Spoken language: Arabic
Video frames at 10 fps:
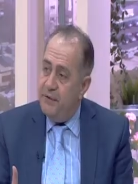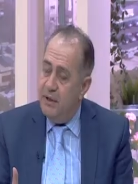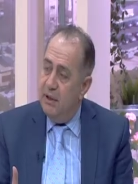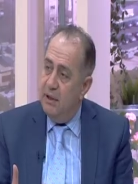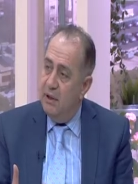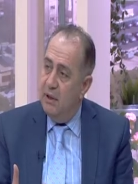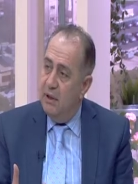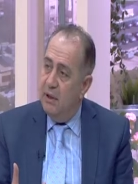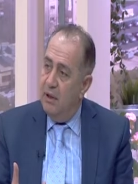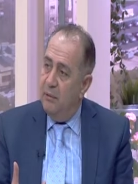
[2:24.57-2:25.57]
نفسه
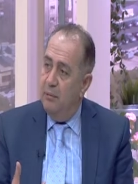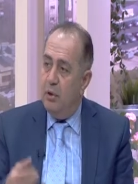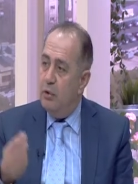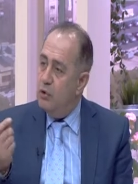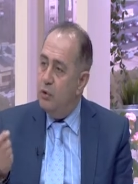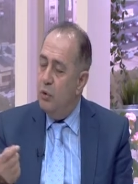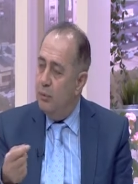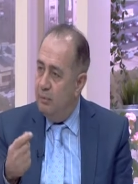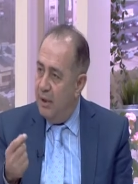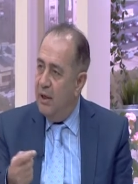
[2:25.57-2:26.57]

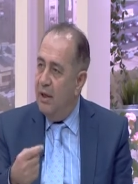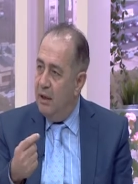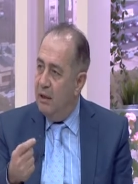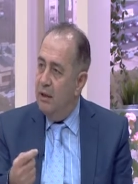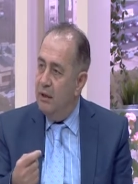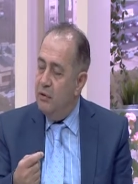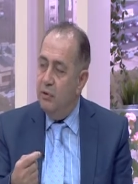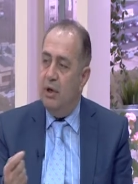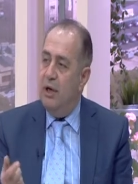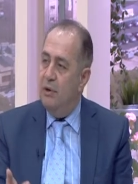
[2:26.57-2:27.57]
بالرسوم على
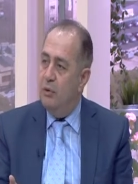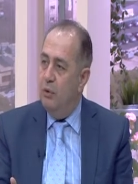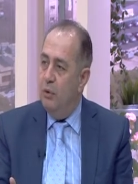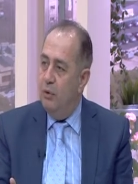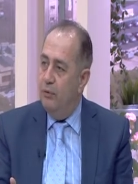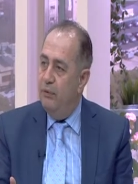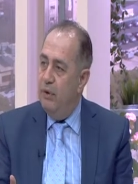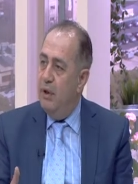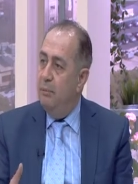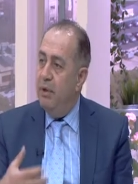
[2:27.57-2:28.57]
الجدران الكهوف صحيح.
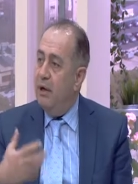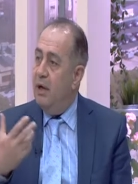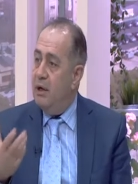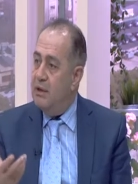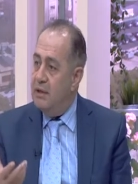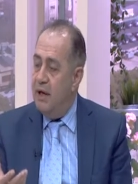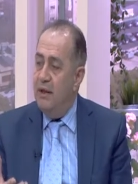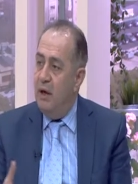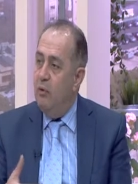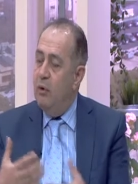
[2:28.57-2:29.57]
بالرقص
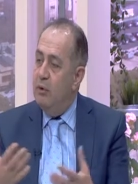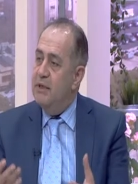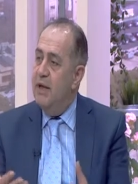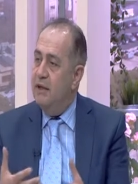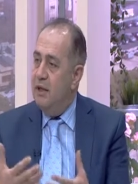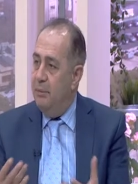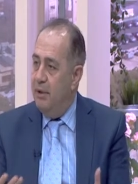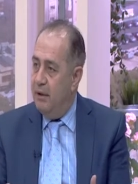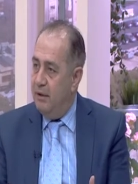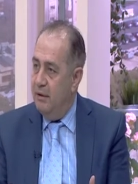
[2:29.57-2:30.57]
هذه اول وسائل
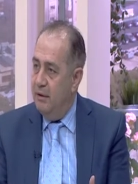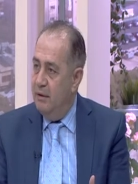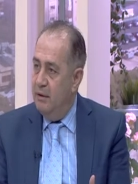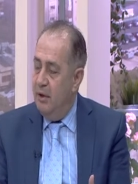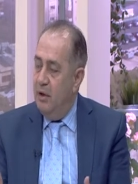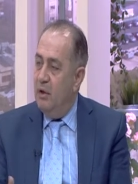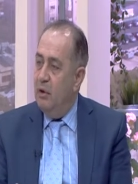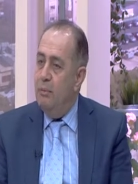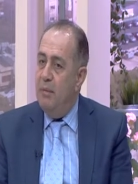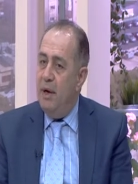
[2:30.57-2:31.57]
تعبير
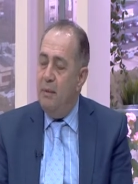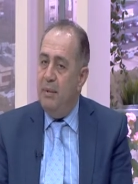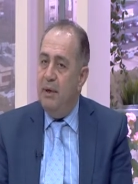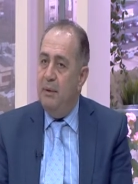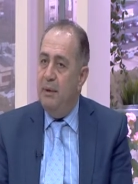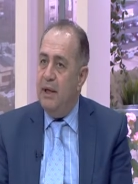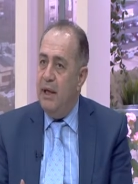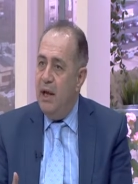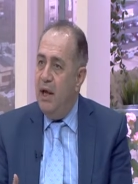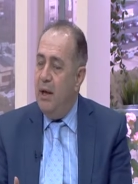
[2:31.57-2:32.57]
ثم
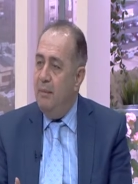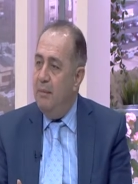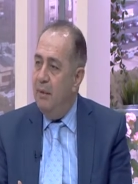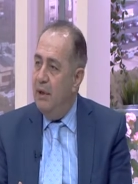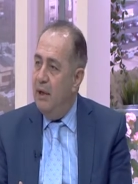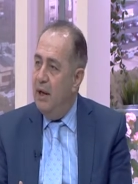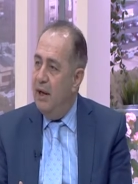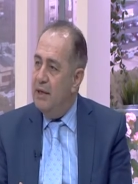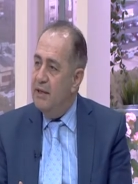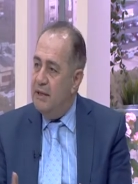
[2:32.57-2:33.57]
بالكلام
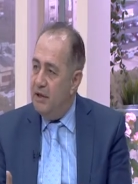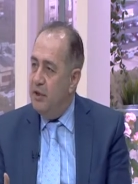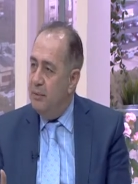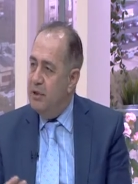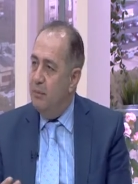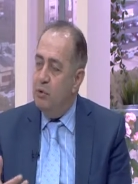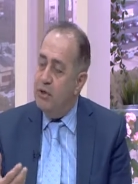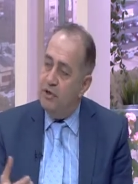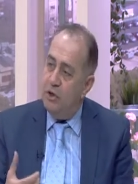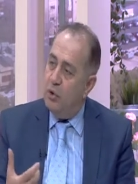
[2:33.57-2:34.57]
السجع بسموه
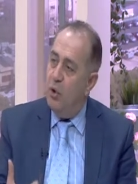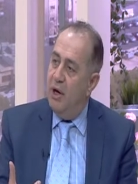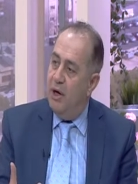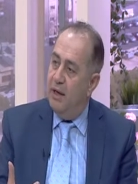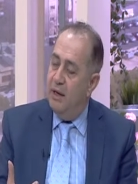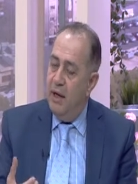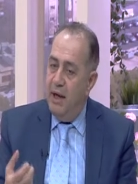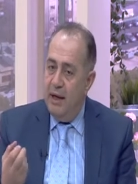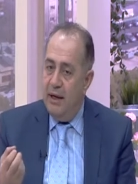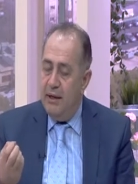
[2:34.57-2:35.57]
سجع الكهان
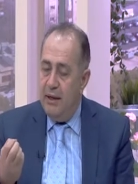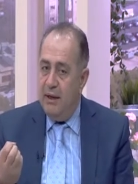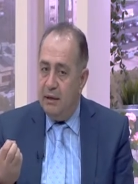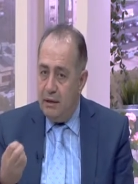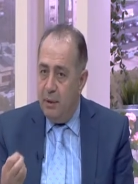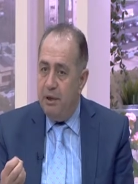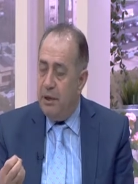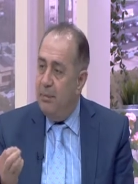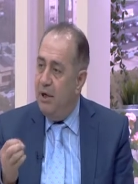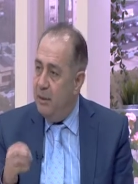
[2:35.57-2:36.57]
الذي
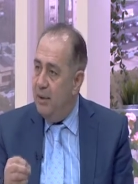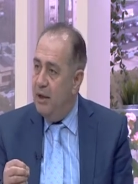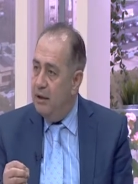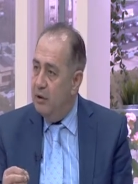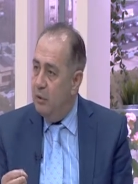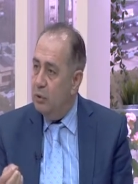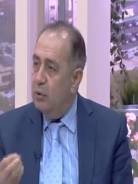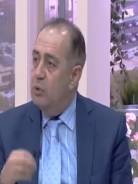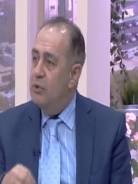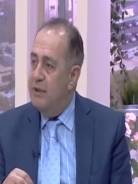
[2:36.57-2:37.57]
ارتبط بالعباده
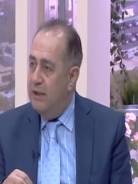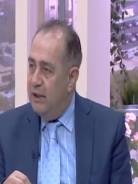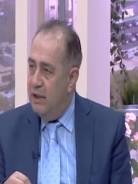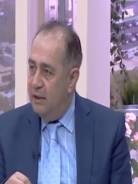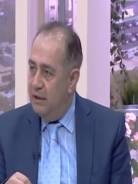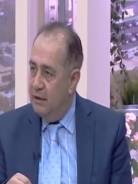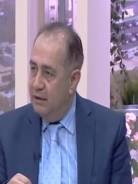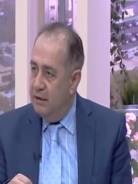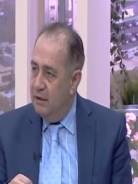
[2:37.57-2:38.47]
والطقوس الدينيه